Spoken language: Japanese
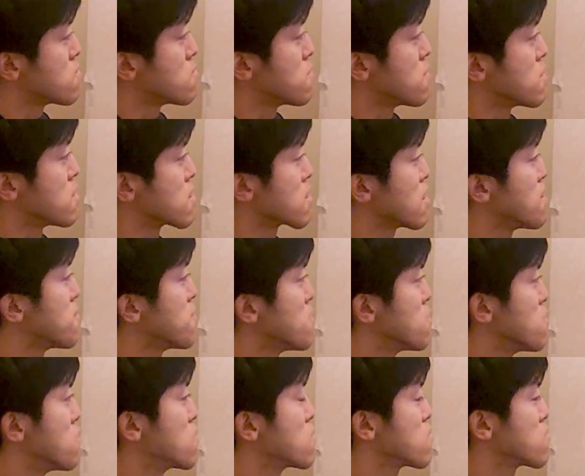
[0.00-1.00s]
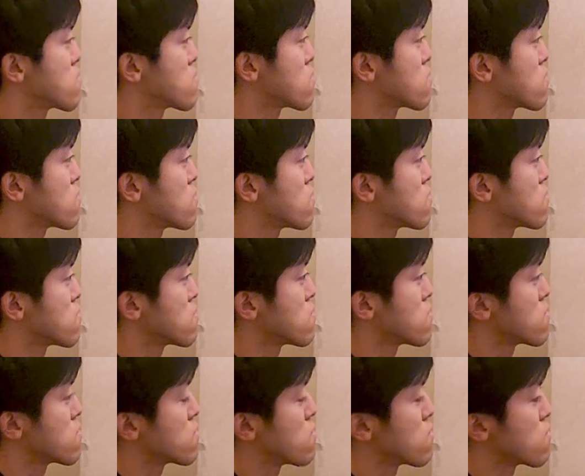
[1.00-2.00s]
う、まあ、仲間をこ
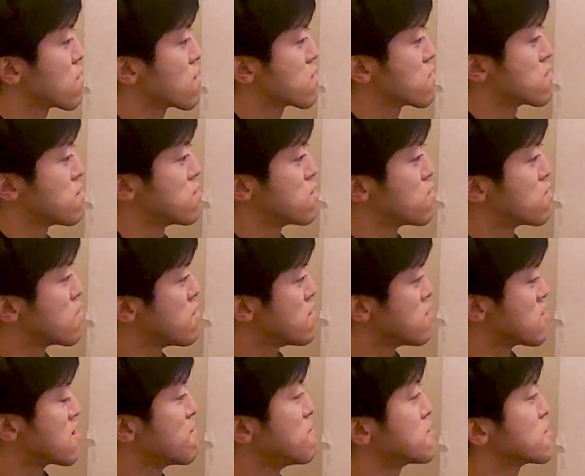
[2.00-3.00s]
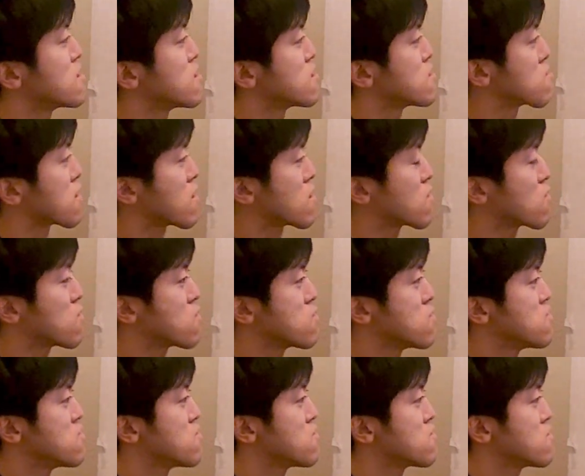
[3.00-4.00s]
う音楽で表現してみたりとかこう
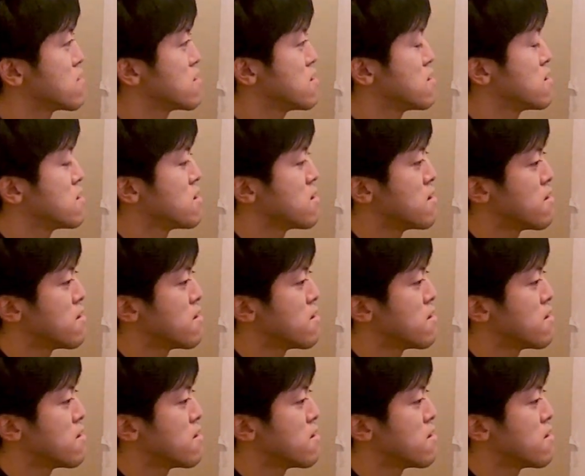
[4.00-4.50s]
非常に。